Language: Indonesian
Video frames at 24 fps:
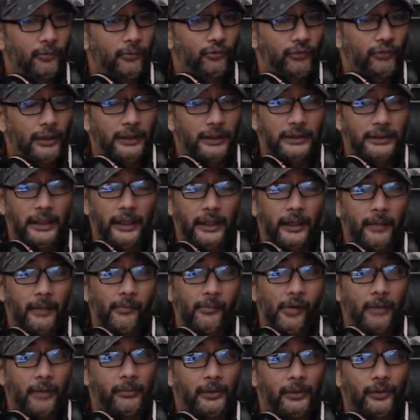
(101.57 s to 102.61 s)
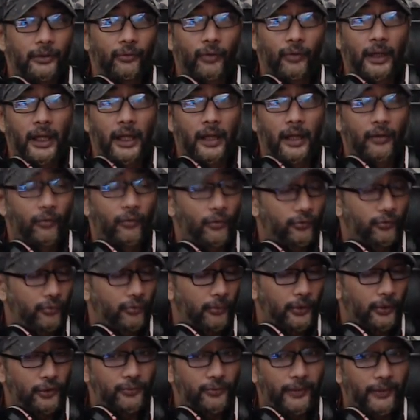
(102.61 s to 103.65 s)
mursalin Sayyidina Muhammad wa ala alihi wa
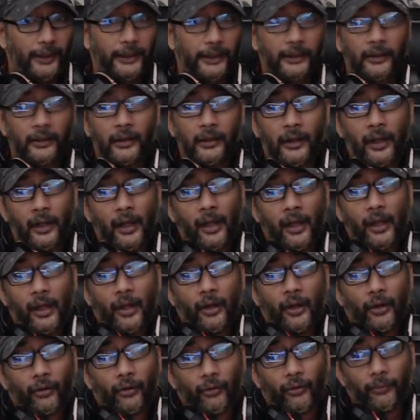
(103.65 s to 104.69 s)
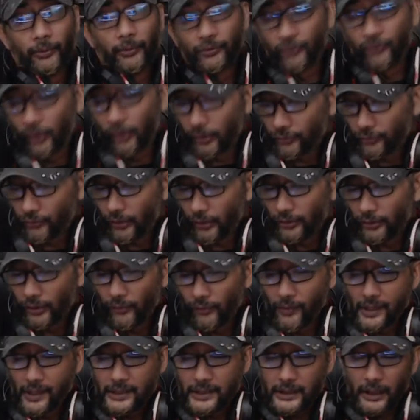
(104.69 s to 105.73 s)
ajma'in Rabbi israli sadri
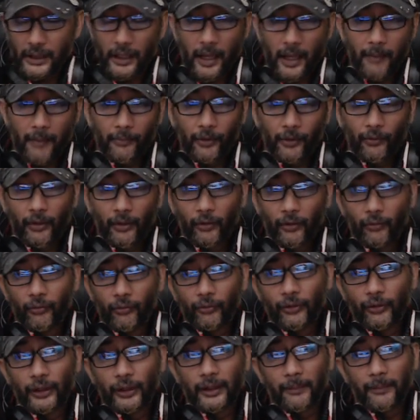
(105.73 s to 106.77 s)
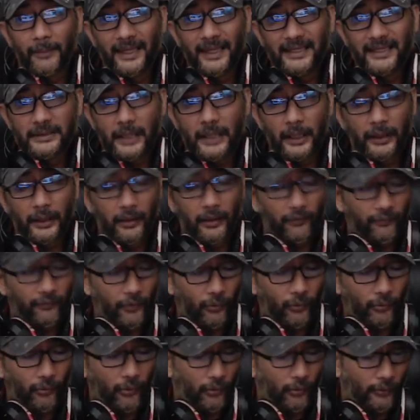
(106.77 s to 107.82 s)
wa li amri wa lalu datang min lisani
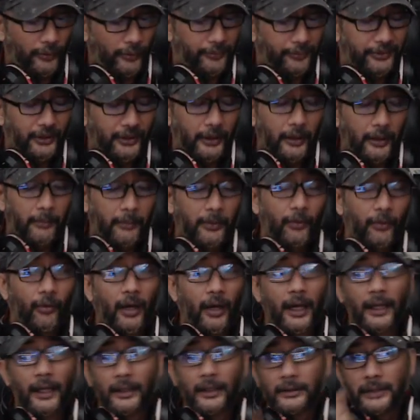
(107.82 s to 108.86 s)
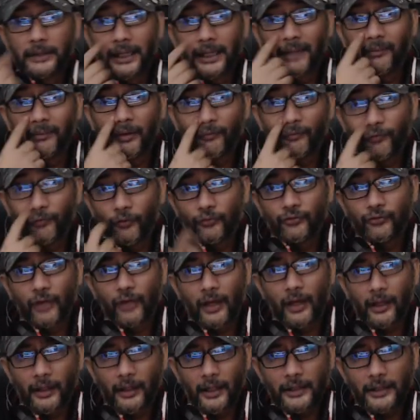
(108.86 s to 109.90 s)
yafqahu qawli bi jannabi wa ali. salam revolusi
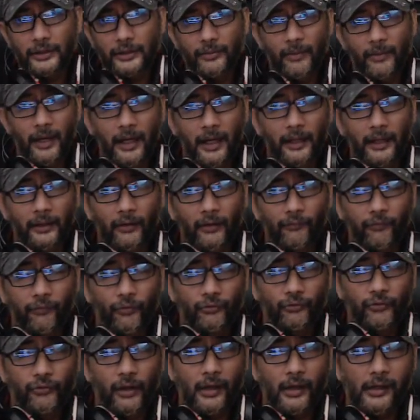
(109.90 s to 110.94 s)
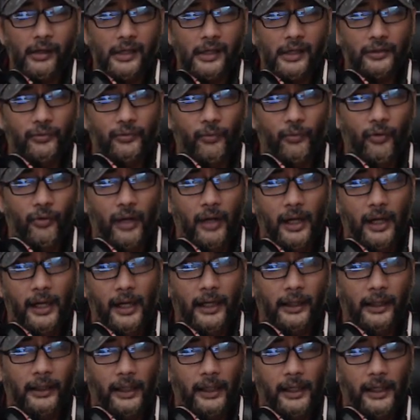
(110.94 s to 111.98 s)
akhlak semangat revolusi akhlak semoga
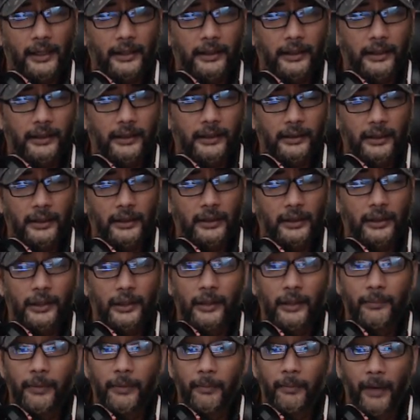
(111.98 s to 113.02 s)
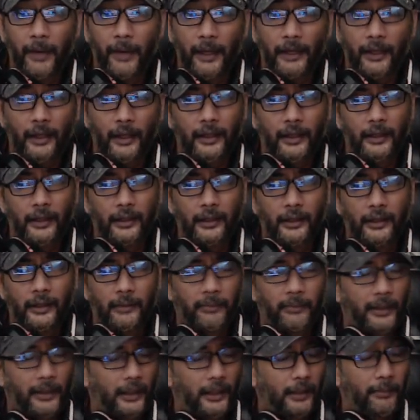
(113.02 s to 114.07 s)
akhlak kita jadi lebih baik hari ini
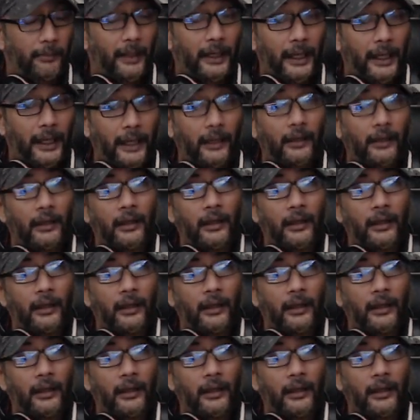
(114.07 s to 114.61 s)
dibanding kemarin